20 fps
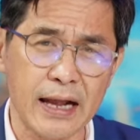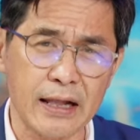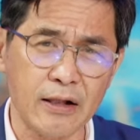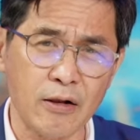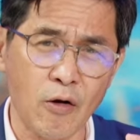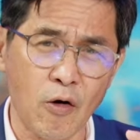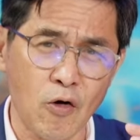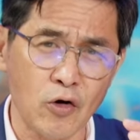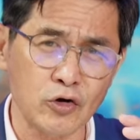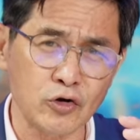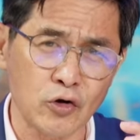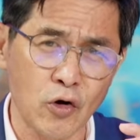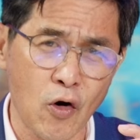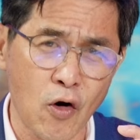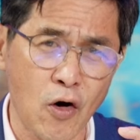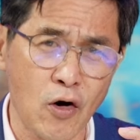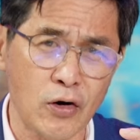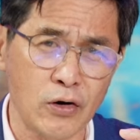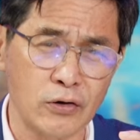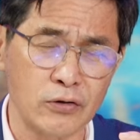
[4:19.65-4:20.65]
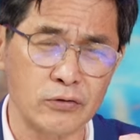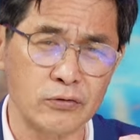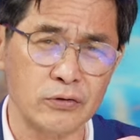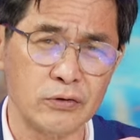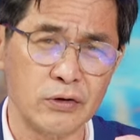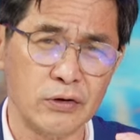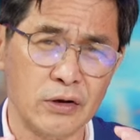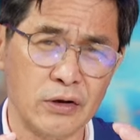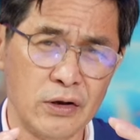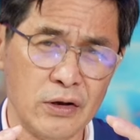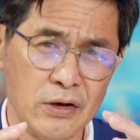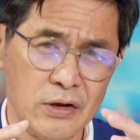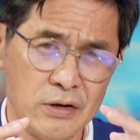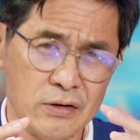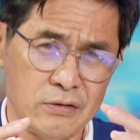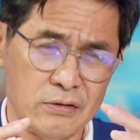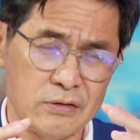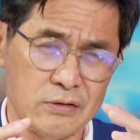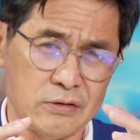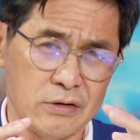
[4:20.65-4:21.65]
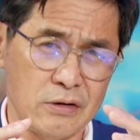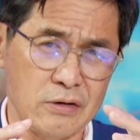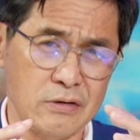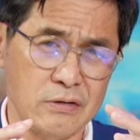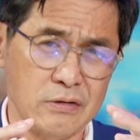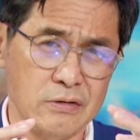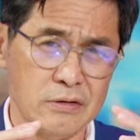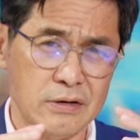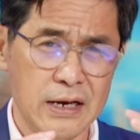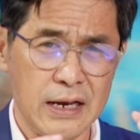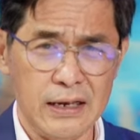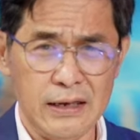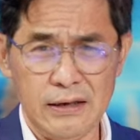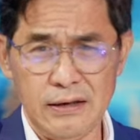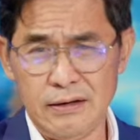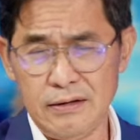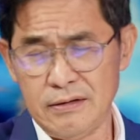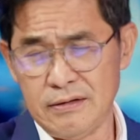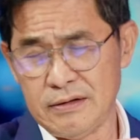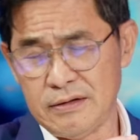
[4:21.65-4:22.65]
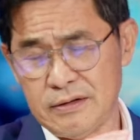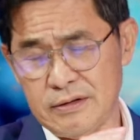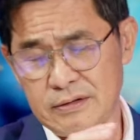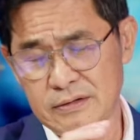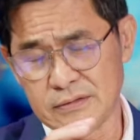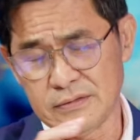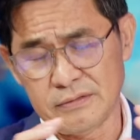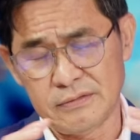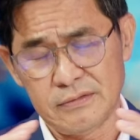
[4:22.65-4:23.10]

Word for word: cách họ soạn từ cái